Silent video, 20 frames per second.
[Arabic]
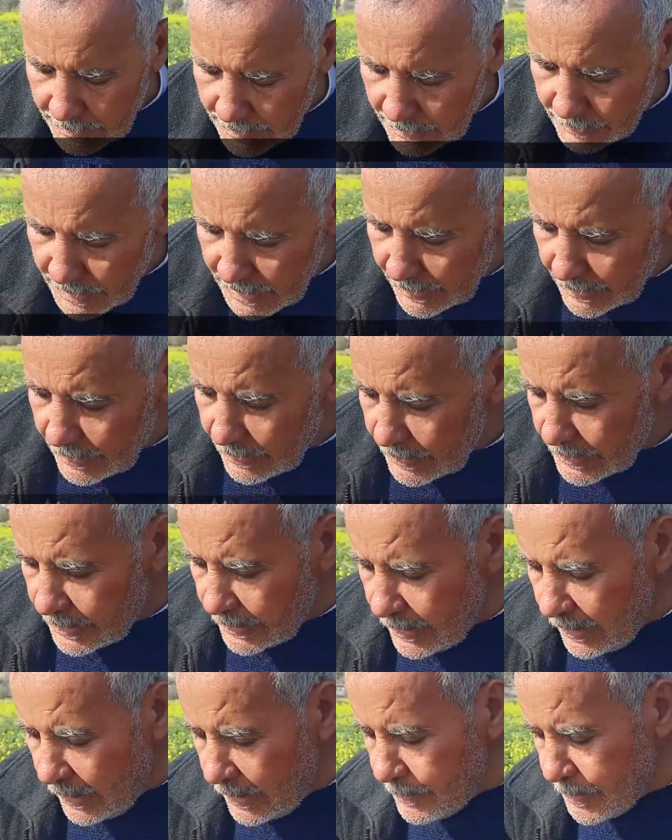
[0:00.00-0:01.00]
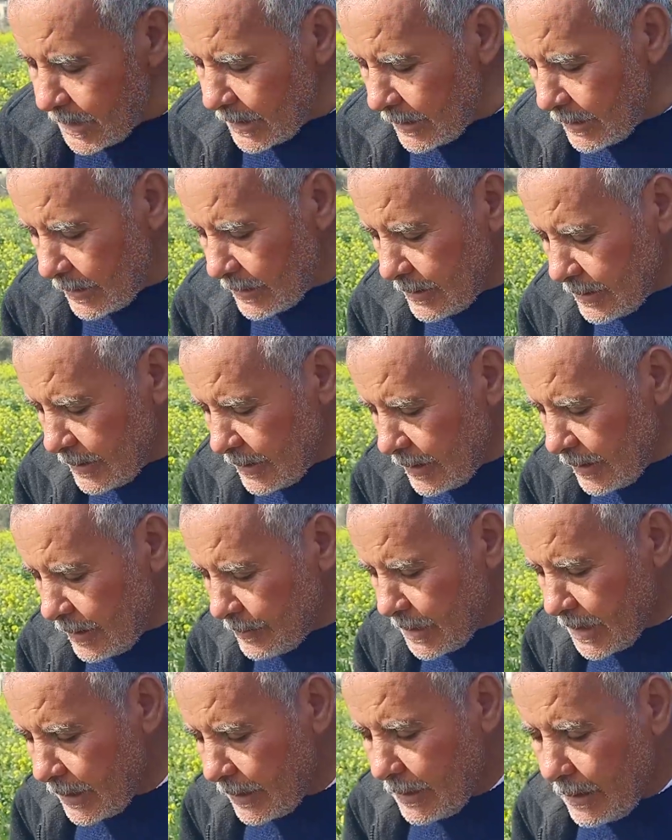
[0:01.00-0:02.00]
مسكره سياحه مسكره الجزيريه
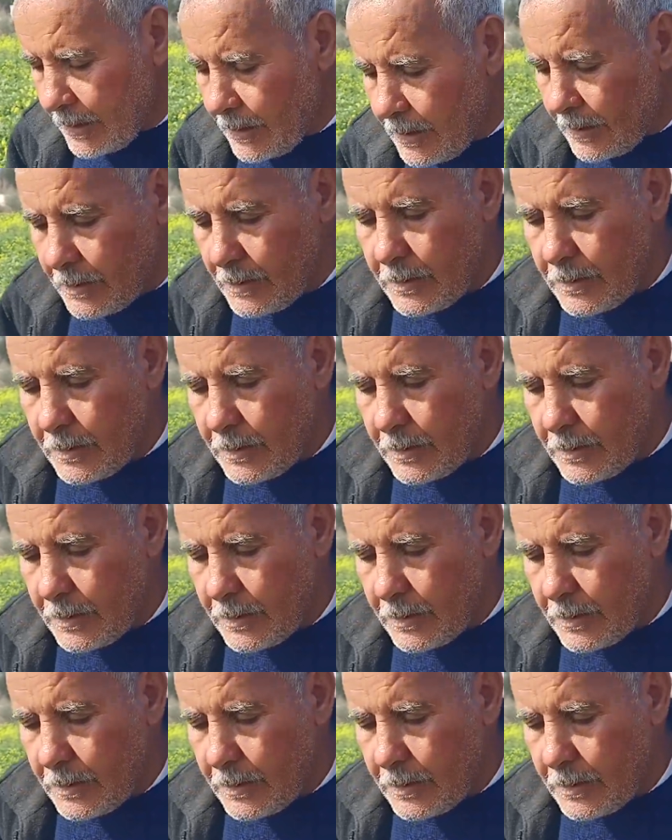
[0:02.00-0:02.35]
مسكره